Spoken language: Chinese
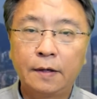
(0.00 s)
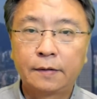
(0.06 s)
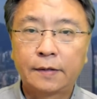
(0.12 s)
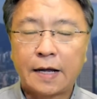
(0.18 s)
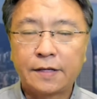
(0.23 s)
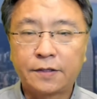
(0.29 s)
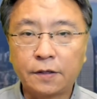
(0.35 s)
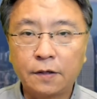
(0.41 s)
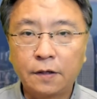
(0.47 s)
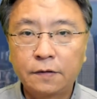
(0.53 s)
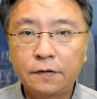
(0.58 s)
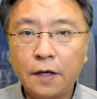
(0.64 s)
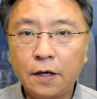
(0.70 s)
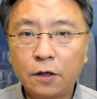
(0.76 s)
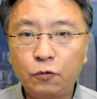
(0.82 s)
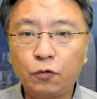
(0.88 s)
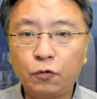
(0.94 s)
但是
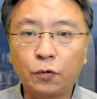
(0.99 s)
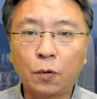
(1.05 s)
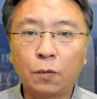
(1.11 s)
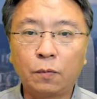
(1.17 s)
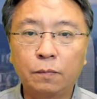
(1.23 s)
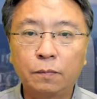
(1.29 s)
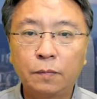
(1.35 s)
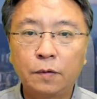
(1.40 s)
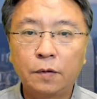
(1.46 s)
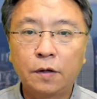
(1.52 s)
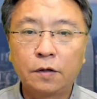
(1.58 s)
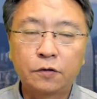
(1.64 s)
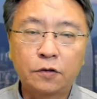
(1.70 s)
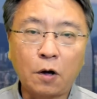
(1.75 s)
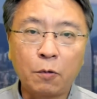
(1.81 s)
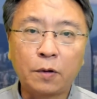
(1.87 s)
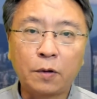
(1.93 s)
这个举动
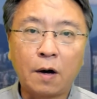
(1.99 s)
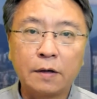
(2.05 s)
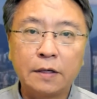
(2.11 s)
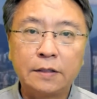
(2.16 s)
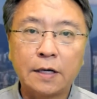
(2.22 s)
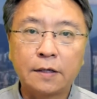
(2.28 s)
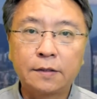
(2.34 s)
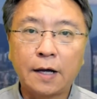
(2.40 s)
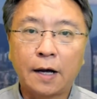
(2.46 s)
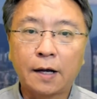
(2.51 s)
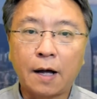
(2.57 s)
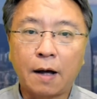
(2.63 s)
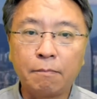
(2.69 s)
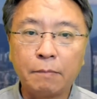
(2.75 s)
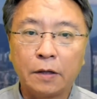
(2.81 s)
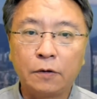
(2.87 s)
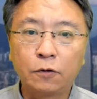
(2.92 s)
遭遇到一些香
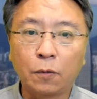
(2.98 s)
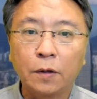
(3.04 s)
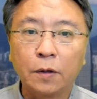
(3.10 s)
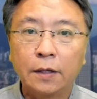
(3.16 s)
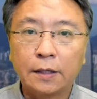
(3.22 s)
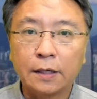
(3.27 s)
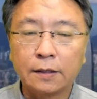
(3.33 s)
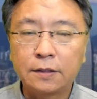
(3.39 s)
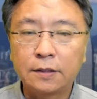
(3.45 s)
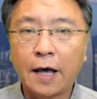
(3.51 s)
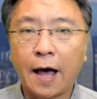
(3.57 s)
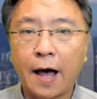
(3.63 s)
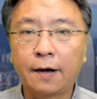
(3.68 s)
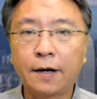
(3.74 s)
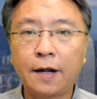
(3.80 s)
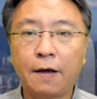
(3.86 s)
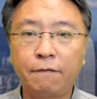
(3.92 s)
港民众的
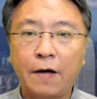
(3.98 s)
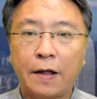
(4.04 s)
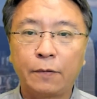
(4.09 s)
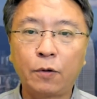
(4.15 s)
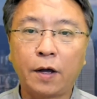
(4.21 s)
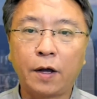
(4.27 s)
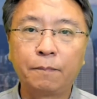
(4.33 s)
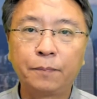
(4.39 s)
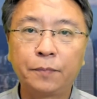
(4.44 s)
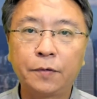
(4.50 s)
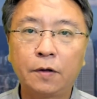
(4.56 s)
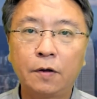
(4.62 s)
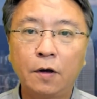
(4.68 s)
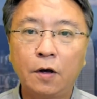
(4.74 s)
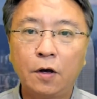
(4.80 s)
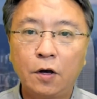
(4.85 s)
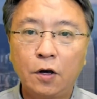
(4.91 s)
强烈反对，
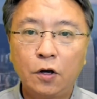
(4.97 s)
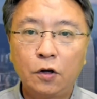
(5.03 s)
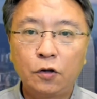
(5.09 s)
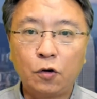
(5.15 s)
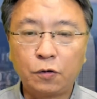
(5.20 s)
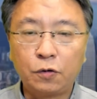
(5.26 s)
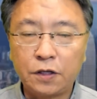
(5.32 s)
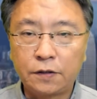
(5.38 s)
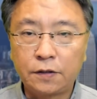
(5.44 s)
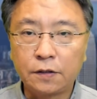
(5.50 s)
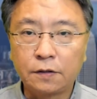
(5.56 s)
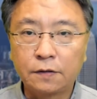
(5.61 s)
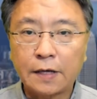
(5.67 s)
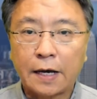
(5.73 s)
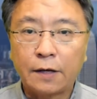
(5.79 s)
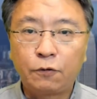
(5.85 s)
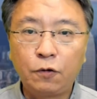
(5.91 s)
尤其是
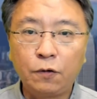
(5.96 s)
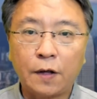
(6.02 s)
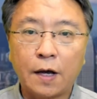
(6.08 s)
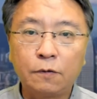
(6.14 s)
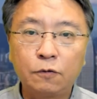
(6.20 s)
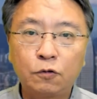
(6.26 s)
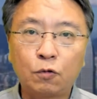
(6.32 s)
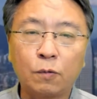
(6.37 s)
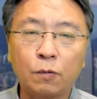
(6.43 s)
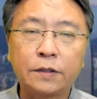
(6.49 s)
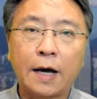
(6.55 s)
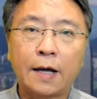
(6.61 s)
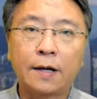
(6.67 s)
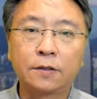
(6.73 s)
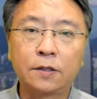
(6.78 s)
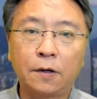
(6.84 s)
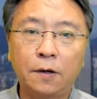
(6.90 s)
在去年暑
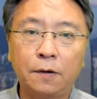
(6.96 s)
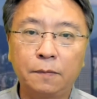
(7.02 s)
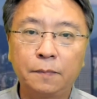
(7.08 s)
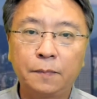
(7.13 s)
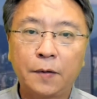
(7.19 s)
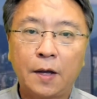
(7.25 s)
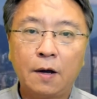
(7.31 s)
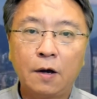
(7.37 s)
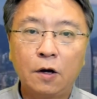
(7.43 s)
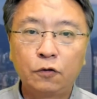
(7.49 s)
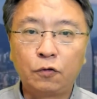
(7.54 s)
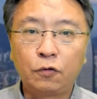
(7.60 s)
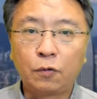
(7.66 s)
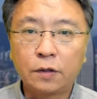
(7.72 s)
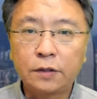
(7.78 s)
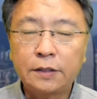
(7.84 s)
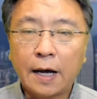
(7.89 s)
假的时候，许
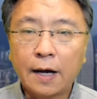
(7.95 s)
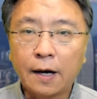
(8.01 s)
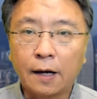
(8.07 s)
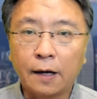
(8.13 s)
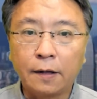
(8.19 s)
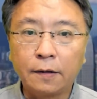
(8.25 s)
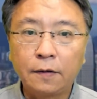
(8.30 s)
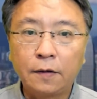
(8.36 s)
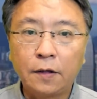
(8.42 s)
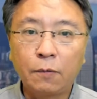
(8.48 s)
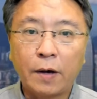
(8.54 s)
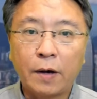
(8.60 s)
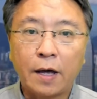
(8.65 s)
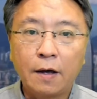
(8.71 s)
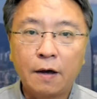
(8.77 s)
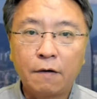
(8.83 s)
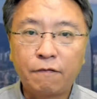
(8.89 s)
多香港人因
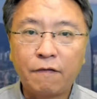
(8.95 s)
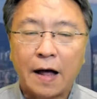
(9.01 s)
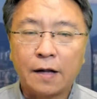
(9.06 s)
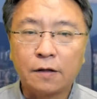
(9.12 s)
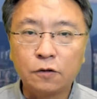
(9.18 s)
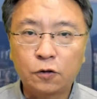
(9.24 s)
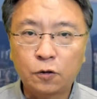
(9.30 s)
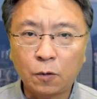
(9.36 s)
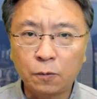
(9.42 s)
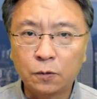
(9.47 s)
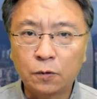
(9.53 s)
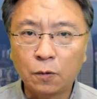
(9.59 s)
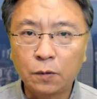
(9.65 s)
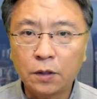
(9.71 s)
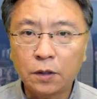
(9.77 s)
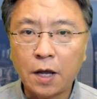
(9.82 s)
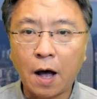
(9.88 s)
为反送
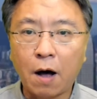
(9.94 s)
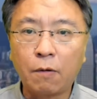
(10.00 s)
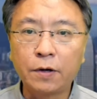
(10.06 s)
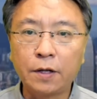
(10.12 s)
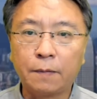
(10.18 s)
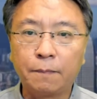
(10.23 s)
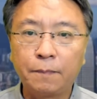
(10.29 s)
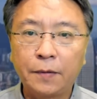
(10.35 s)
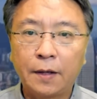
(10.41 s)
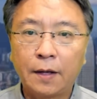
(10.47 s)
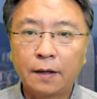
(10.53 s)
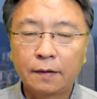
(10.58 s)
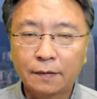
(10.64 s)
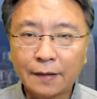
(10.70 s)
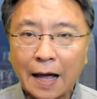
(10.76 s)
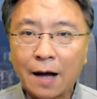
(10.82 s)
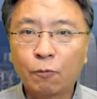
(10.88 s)
中条例
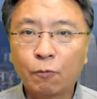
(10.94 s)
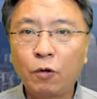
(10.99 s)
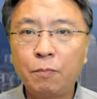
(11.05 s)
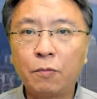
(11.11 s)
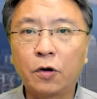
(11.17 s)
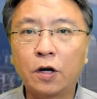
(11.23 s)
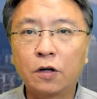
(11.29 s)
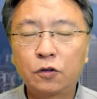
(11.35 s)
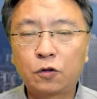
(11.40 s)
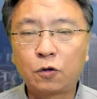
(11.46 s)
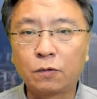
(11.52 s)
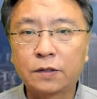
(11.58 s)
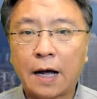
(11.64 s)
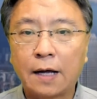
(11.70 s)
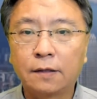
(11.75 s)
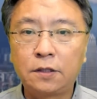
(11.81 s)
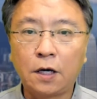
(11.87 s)
大规模的走
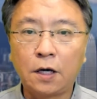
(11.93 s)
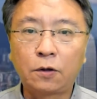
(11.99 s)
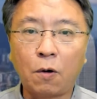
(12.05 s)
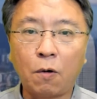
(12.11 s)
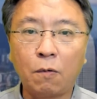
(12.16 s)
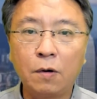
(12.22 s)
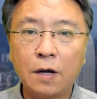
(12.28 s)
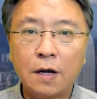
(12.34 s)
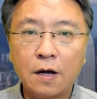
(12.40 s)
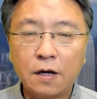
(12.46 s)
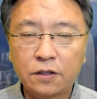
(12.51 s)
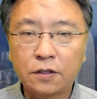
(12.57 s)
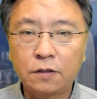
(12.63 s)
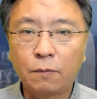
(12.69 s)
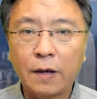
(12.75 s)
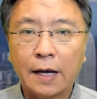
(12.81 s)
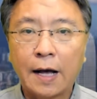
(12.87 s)
上街头
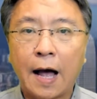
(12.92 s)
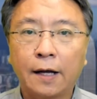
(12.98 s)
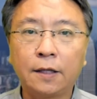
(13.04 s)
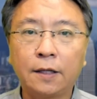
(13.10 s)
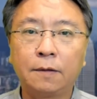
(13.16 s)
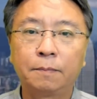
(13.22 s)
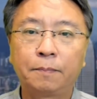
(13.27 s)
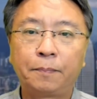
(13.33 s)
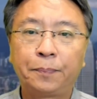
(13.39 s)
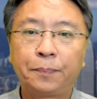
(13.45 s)
示威抗议。